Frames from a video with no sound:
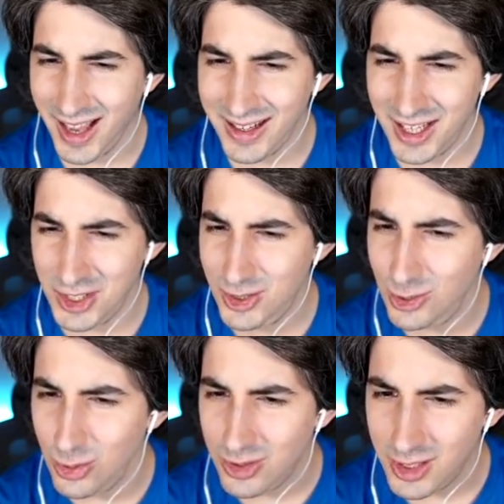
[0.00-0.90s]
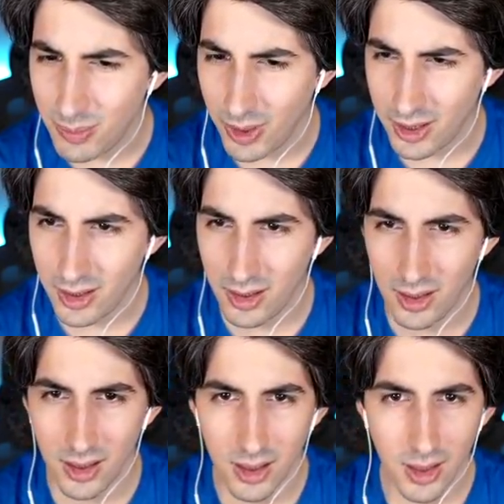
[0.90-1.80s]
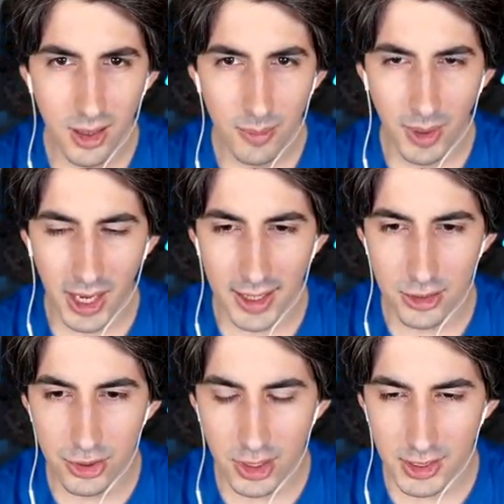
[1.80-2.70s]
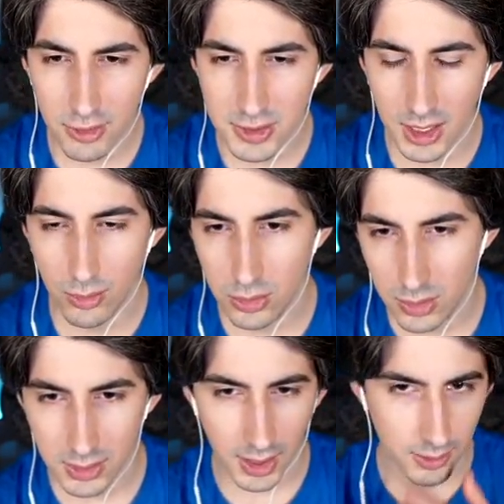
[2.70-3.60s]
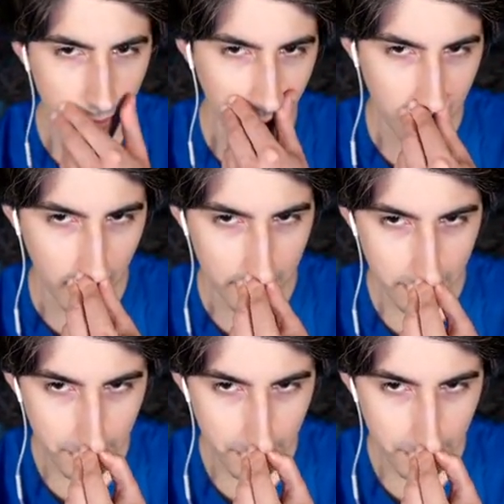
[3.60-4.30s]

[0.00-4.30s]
Danni assurdi per, eh, per Edge. Eh, devo stare molto attento. Ecco qua.